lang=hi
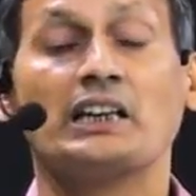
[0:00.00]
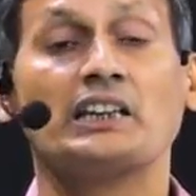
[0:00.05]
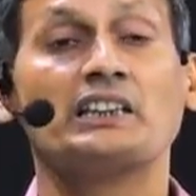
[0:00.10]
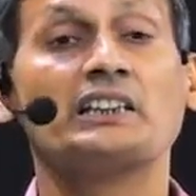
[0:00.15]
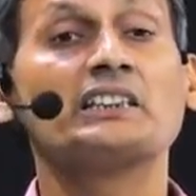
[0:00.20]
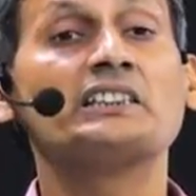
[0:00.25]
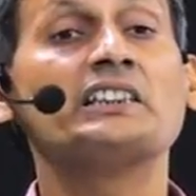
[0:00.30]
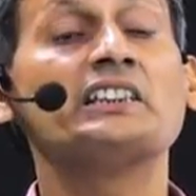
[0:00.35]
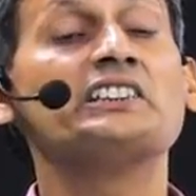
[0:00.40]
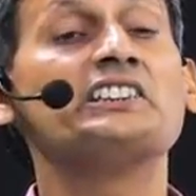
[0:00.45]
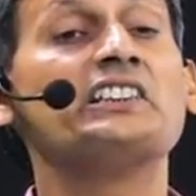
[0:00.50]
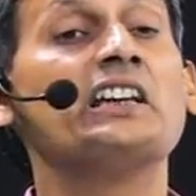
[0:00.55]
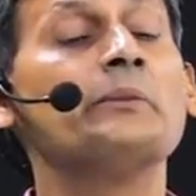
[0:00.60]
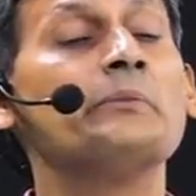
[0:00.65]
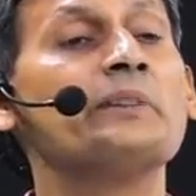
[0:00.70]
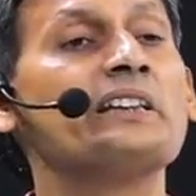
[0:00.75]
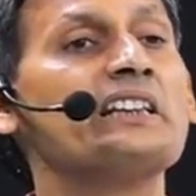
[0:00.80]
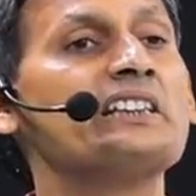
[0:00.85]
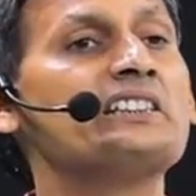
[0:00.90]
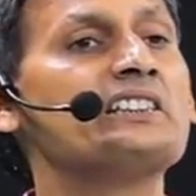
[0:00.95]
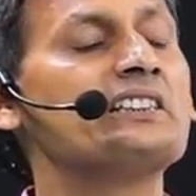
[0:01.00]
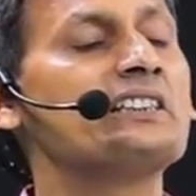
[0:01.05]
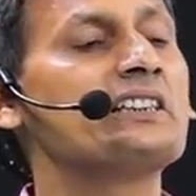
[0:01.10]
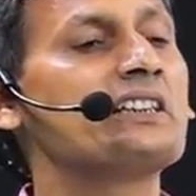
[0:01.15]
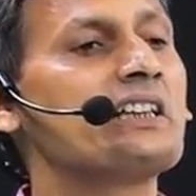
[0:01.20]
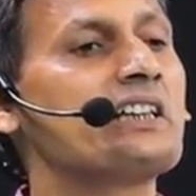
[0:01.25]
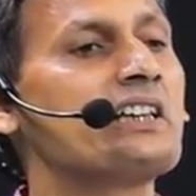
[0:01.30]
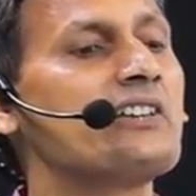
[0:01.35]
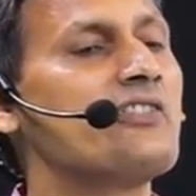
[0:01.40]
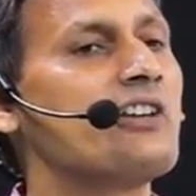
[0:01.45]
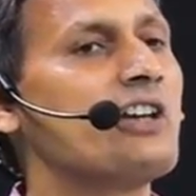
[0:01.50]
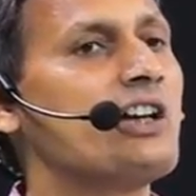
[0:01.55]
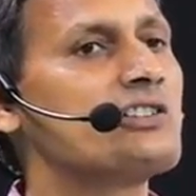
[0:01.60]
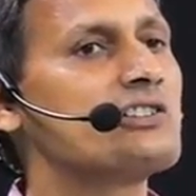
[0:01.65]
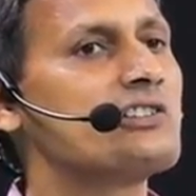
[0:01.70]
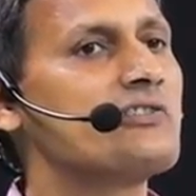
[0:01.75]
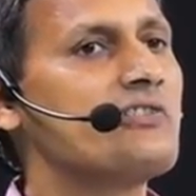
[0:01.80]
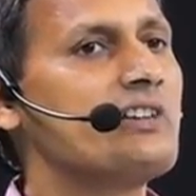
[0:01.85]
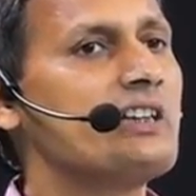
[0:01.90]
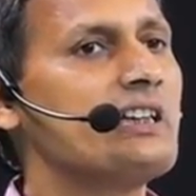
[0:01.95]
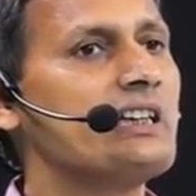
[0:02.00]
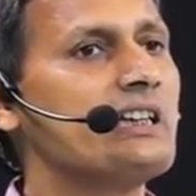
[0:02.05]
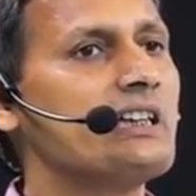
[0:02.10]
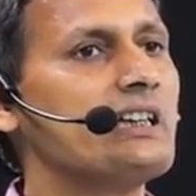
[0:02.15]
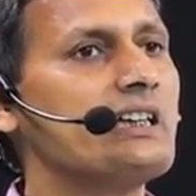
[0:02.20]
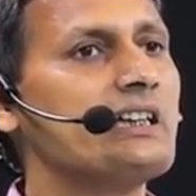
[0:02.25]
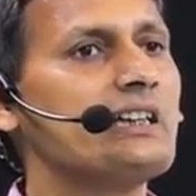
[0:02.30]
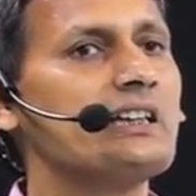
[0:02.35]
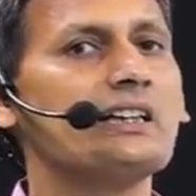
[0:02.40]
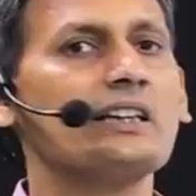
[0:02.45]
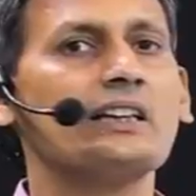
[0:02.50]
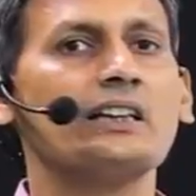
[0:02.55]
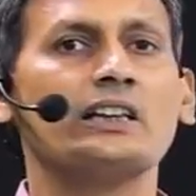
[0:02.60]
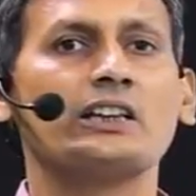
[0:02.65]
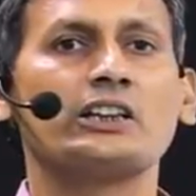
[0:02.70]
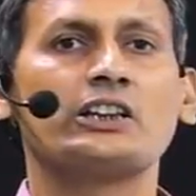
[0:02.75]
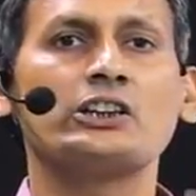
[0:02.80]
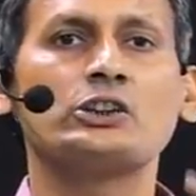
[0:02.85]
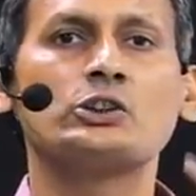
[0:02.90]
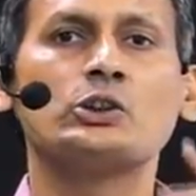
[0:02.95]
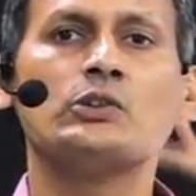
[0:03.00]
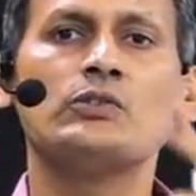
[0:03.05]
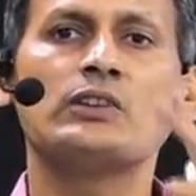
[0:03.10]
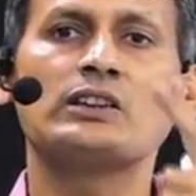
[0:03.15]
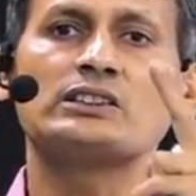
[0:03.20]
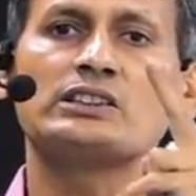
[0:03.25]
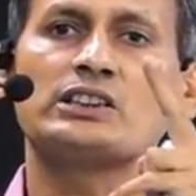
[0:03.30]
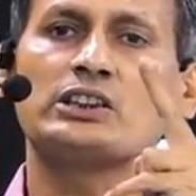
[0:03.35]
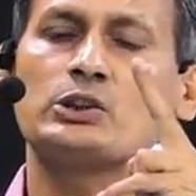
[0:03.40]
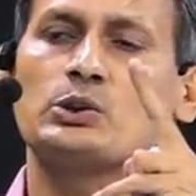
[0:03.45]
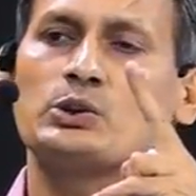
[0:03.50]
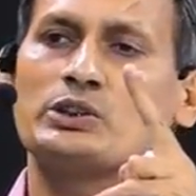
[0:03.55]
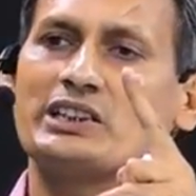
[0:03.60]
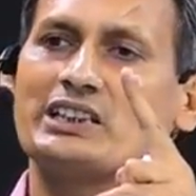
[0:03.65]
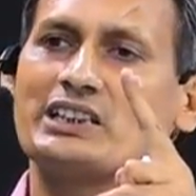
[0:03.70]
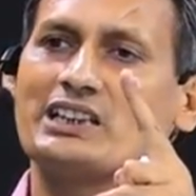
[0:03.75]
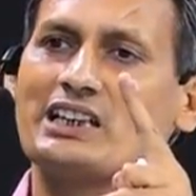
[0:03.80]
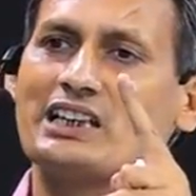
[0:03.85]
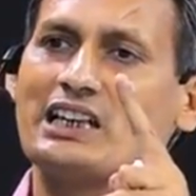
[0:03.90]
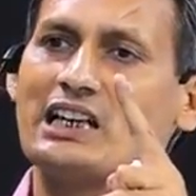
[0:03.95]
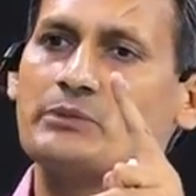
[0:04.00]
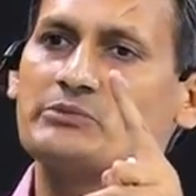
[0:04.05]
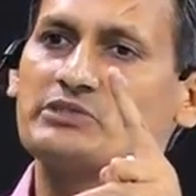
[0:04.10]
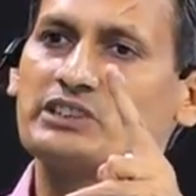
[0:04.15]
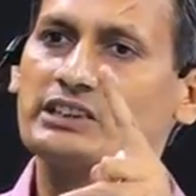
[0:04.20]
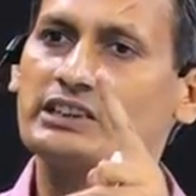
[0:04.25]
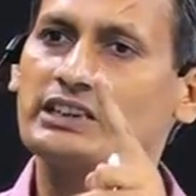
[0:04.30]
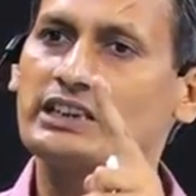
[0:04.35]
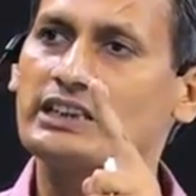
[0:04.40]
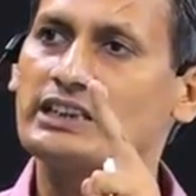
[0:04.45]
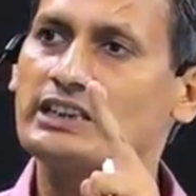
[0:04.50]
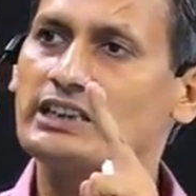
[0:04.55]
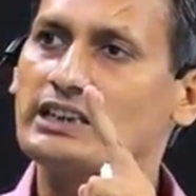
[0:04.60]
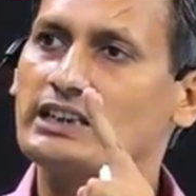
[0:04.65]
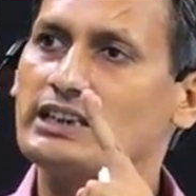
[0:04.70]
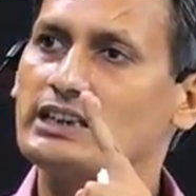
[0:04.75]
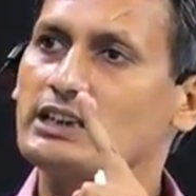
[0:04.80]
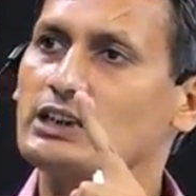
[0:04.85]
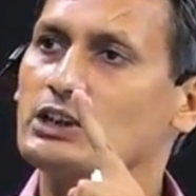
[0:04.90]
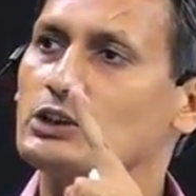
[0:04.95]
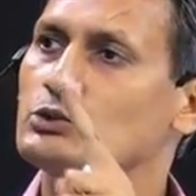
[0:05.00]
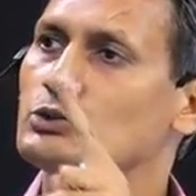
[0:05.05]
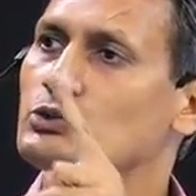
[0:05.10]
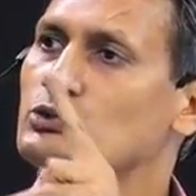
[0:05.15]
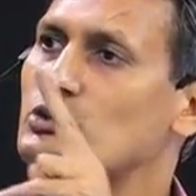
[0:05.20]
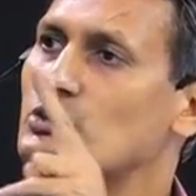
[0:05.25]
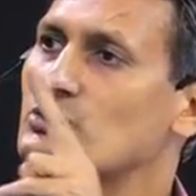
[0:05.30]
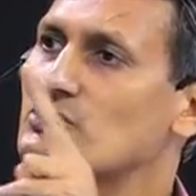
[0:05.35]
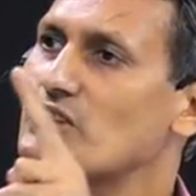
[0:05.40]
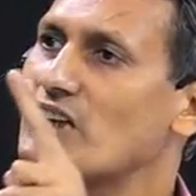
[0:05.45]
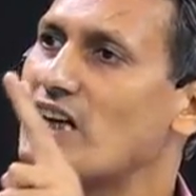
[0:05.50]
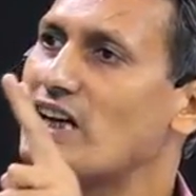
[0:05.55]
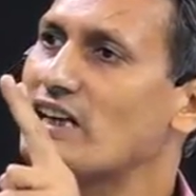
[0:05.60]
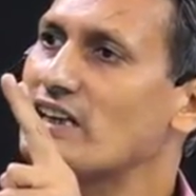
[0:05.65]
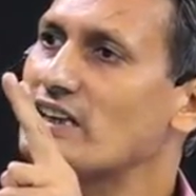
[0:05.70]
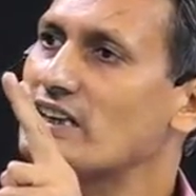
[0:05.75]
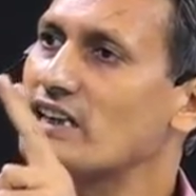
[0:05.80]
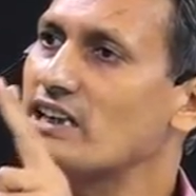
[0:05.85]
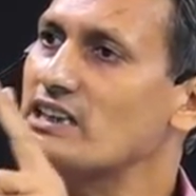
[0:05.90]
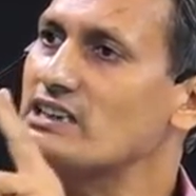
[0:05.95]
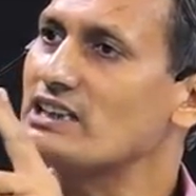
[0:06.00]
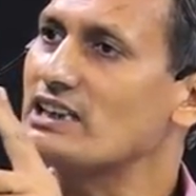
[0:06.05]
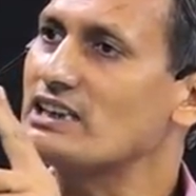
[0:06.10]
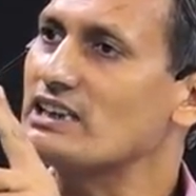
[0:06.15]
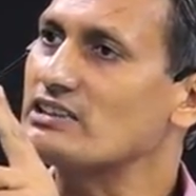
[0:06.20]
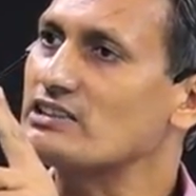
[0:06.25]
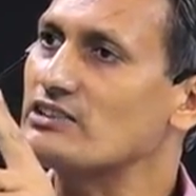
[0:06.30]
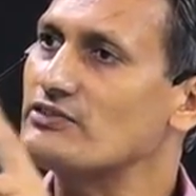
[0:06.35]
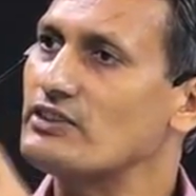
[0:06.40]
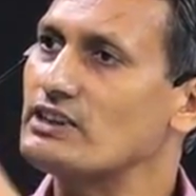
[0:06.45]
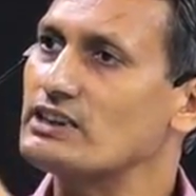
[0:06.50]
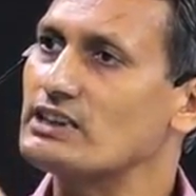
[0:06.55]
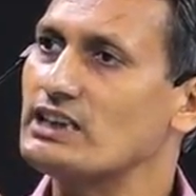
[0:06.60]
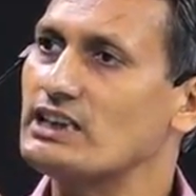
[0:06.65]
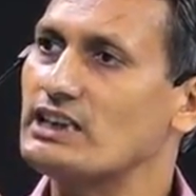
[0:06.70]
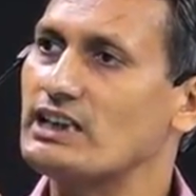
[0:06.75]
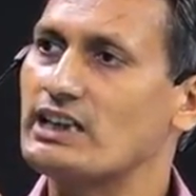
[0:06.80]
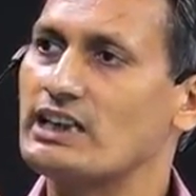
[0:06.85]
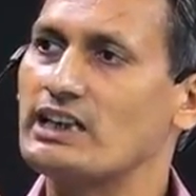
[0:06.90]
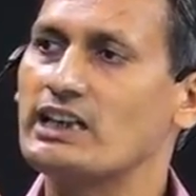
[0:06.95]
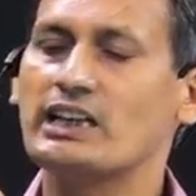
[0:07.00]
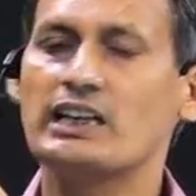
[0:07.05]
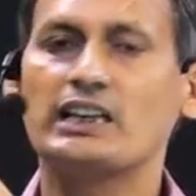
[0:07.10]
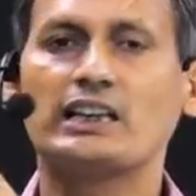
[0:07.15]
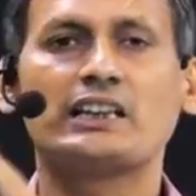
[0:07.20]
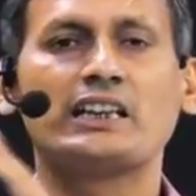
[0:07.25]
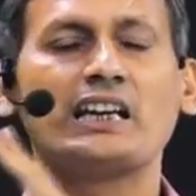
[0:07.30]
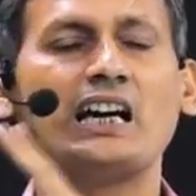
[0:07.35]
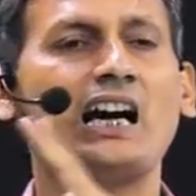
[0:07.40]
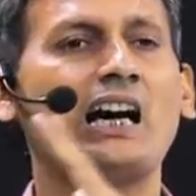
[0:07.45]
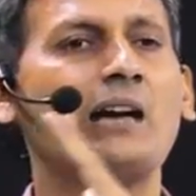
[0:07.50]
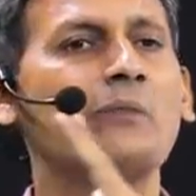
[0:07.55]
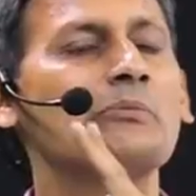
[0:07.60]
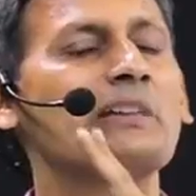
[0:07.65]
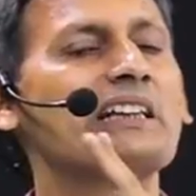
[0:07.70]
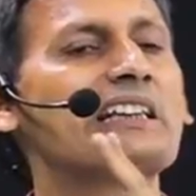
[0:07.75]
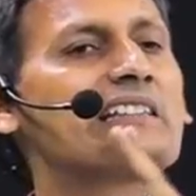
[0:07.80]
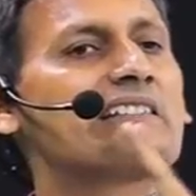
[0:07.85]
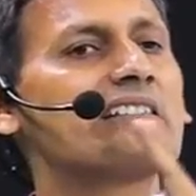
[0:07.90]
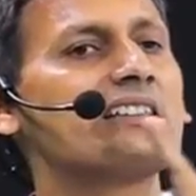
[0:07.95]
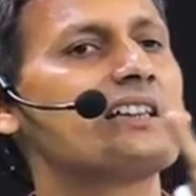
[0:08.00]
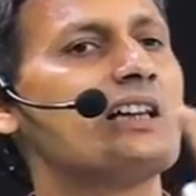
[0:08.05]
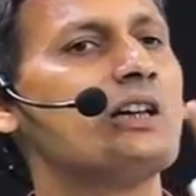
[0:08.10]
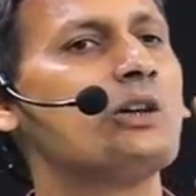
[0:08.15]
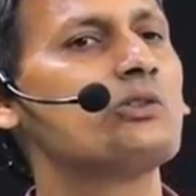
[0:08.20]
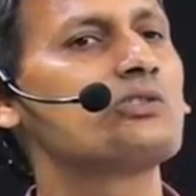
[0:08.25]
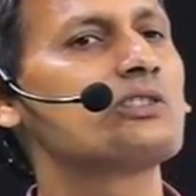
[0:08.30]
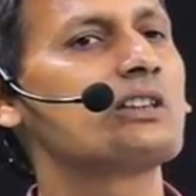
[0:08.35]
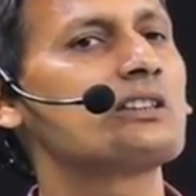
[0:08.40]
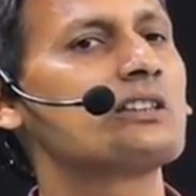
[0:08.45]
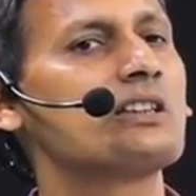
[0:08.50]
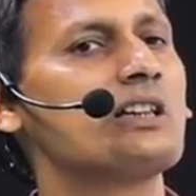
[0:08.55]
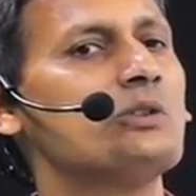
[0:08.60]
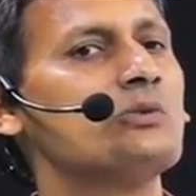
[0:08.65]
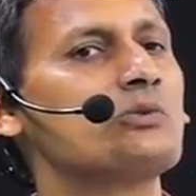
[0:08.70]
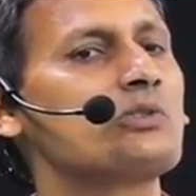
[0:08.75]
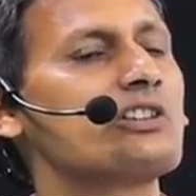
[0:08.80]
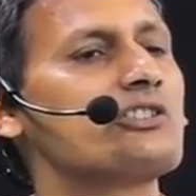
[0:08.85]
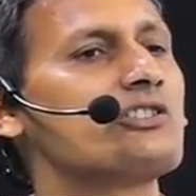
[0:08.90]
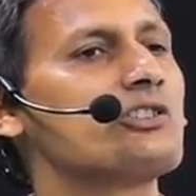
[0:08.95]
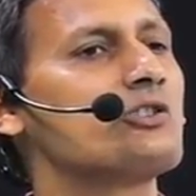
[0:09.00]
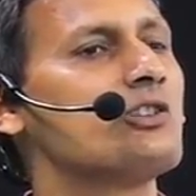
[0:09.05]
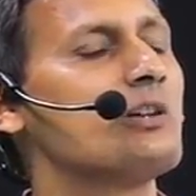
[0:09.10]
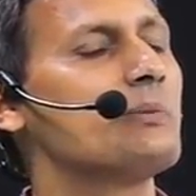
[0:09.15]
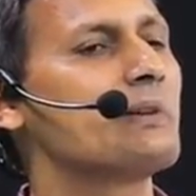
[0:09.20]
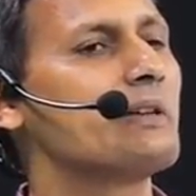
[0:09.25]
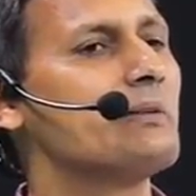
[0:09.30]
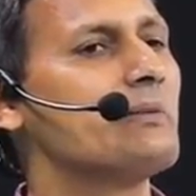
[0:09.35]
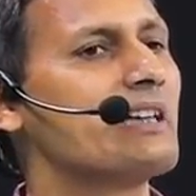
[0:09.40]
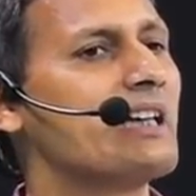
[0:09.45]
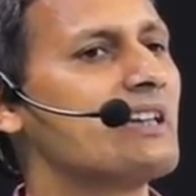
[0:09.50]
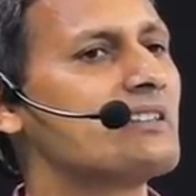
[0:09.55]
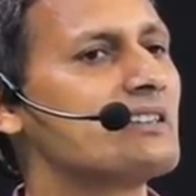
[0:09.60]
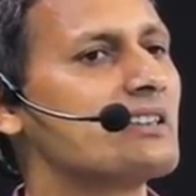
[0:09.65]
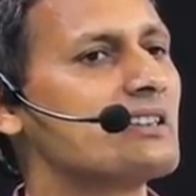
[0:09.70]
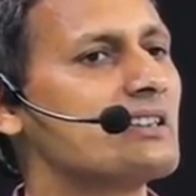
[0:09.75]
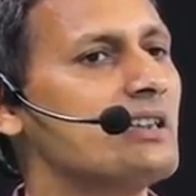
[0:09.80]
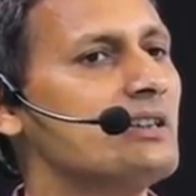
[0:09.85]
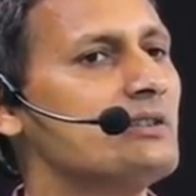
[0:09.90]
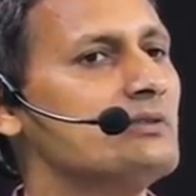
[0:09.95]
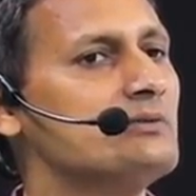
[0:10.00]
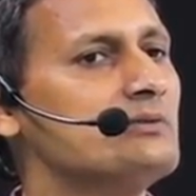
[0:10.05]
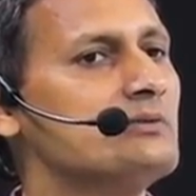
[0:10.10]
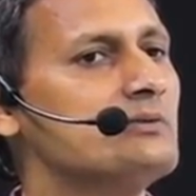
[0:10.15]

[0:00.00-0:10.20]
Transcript: यदि ये मेरी जिंदगी की फिलॉसफी है कि दो वक्त की रोटी का नाम जिंदगी है दूसरों से आगे निकल जाना सफलता है क्या अब मैं किसी का हो सकता हूं किसी को अपना बना सकता हूं